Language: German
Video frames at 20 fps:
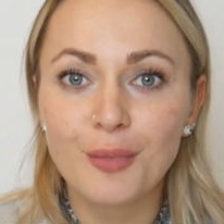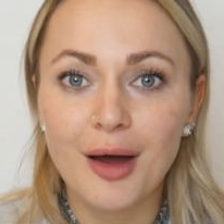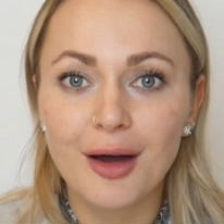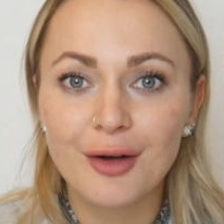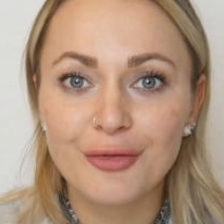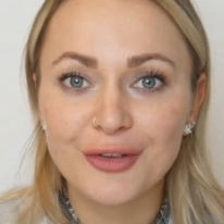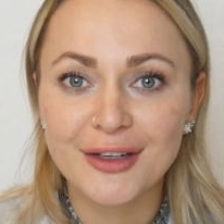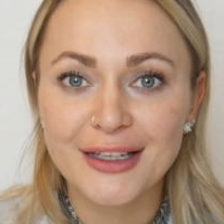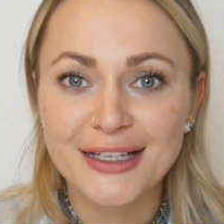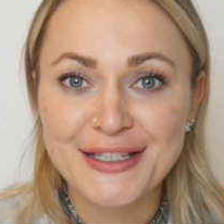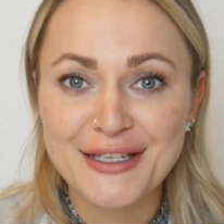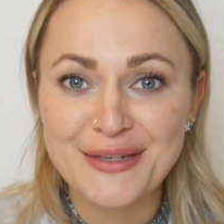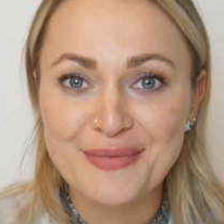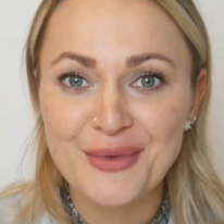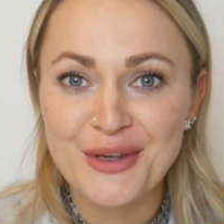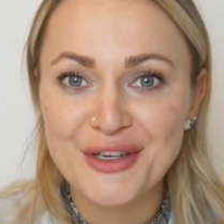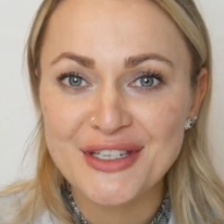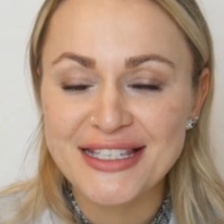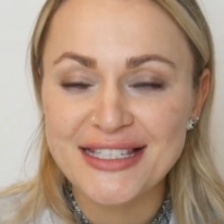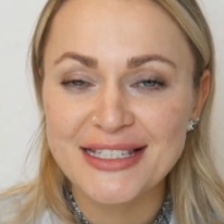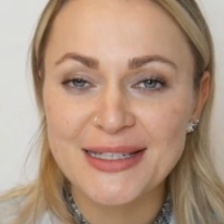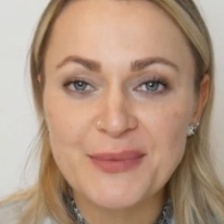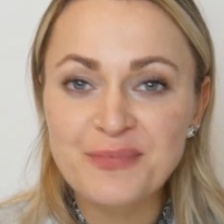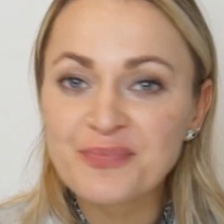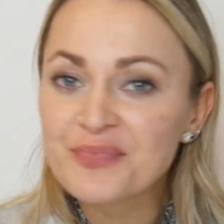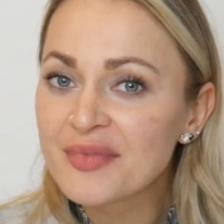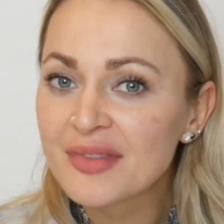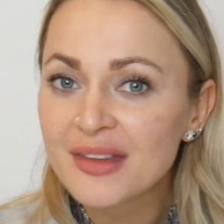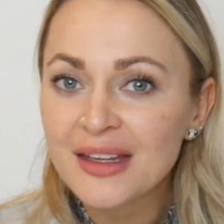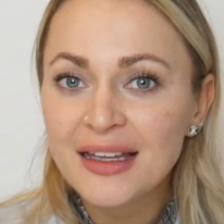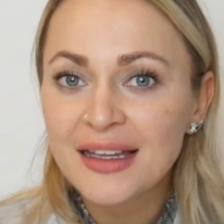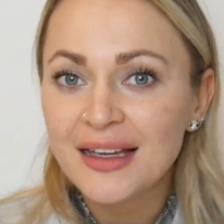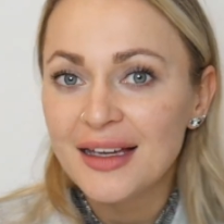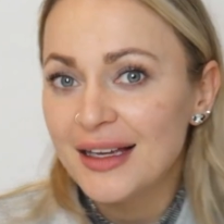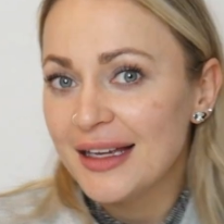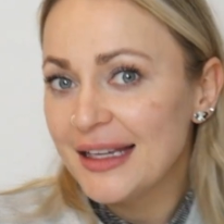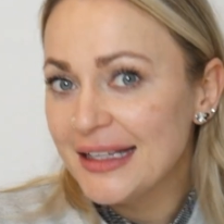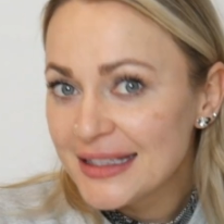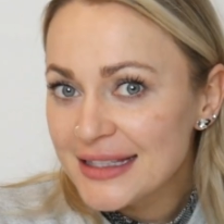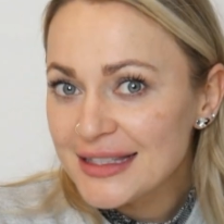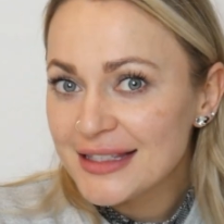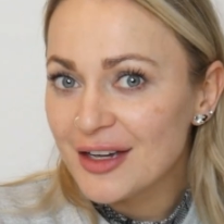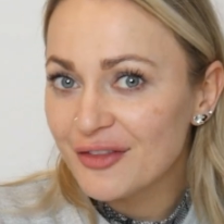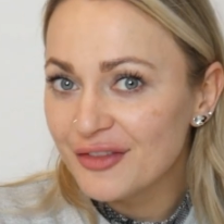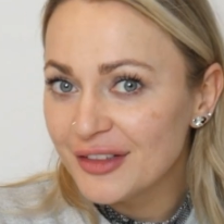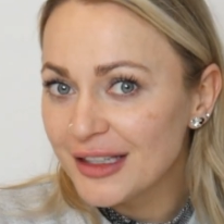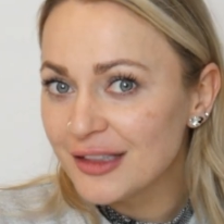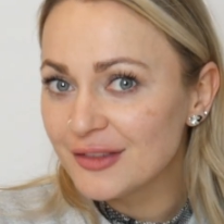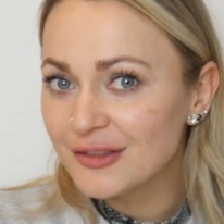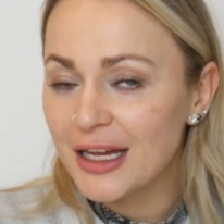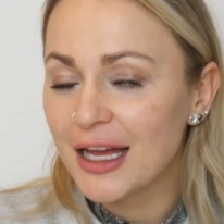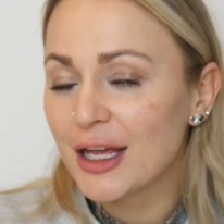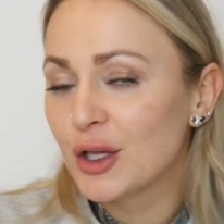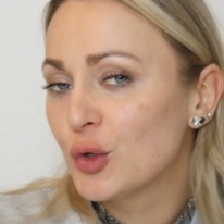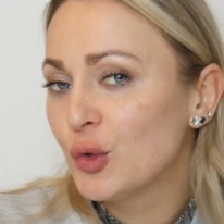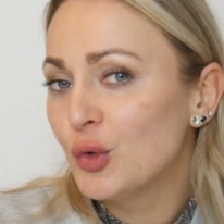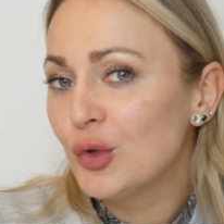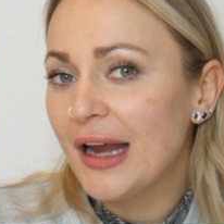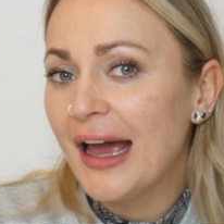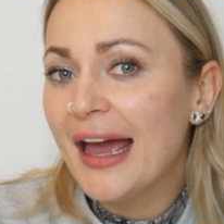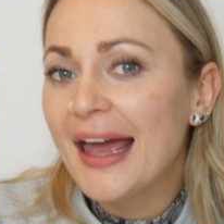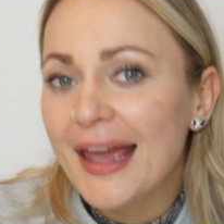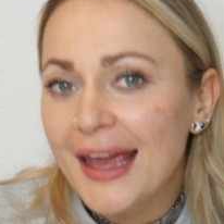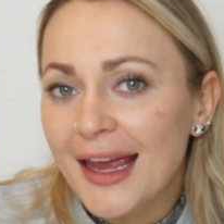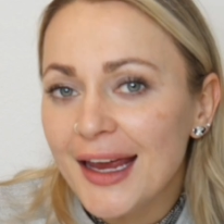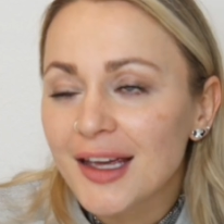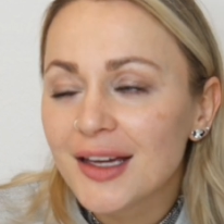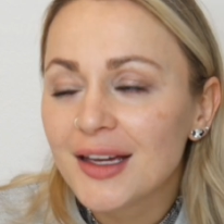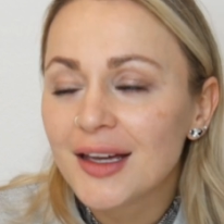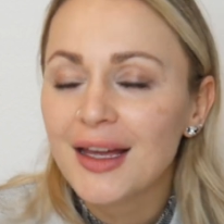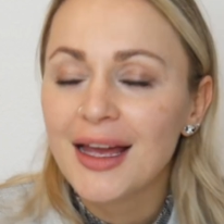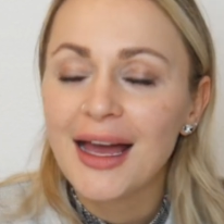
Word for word: auffrischen möchte. Ist auf jeden Fall ein cooler Hack.